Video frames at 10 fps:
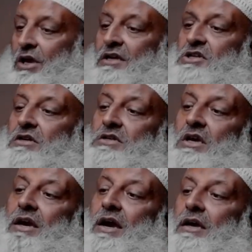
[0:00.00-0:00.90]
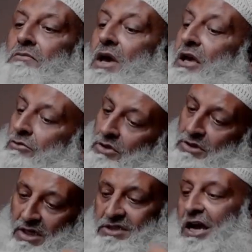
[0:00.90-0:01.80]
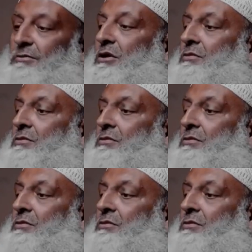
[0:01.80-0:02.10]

क्योंकि एक शख्स कहेगा कि मैं तो इतना साहिब